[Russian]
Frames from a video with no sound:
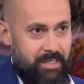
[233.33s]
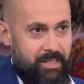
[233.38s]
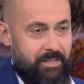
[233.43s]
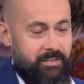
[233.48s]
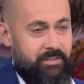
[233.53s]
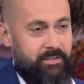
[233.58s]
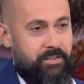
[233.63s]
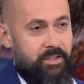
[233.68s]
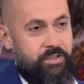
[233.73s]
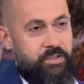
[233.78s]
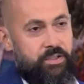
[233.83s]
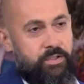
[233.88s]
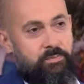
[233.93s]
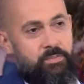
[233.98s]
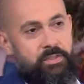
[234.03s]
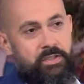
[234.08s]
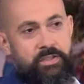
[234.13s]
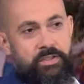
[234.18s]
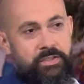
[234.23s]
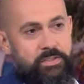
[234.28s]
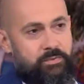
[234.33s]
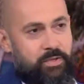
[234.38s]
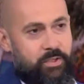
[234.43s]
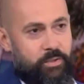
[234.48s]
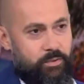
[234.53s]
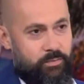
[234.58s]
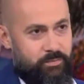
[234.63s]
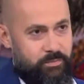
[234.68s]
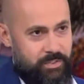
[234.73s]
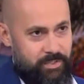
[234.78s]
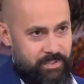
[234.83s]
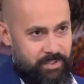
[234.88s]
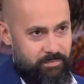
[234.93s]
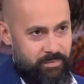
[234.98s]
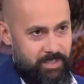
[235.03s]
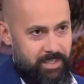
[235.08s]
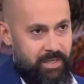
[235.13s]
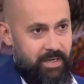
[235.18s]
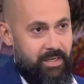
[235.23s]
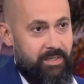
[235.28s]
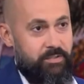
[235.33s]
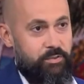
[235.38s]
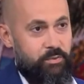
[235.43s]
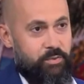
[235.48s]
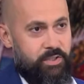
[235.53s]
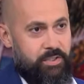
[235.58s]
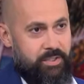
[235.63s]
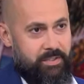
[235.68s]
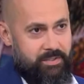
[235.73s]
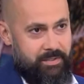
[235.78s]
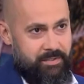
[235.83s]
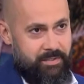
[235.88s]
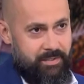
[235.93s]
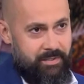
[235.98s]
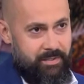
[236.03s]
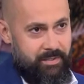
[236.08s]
задача их была не завоевывать земли, а изучать.